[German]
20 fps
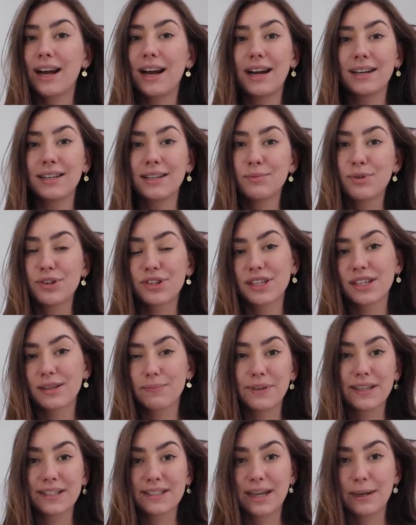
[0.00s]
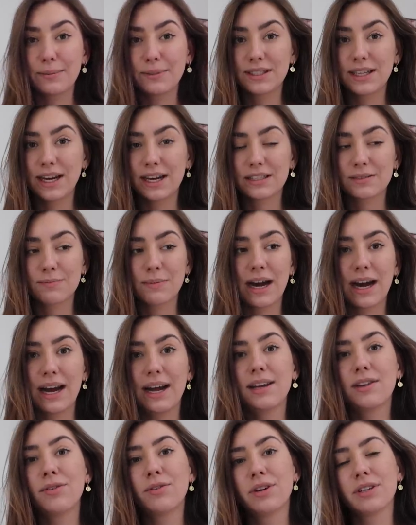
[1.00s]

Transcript: An die müsste ich mich selbst ja erstmal halten.